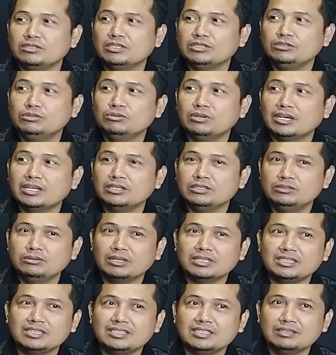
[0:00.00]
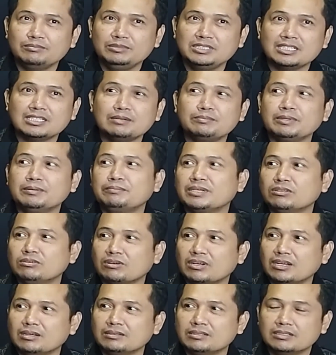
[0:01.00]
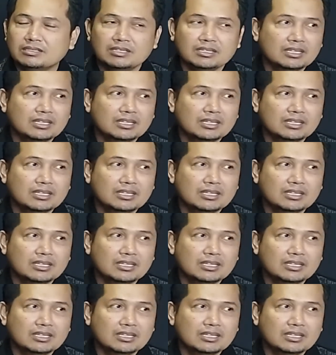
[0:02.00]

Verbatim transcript: lima, dua, ya. dua bisa sampai empat orang. Bisa sampai